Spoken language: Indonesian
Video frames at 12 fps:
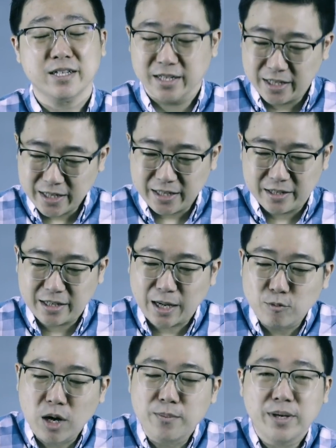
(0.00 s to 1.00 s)
Gini,
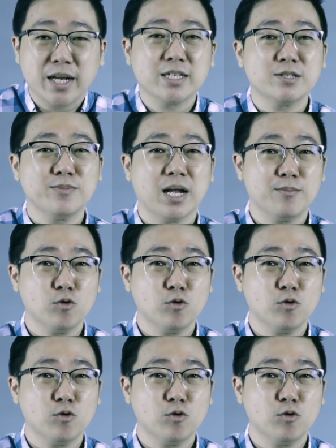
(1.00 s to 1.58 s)
kamu ambil aja 90%,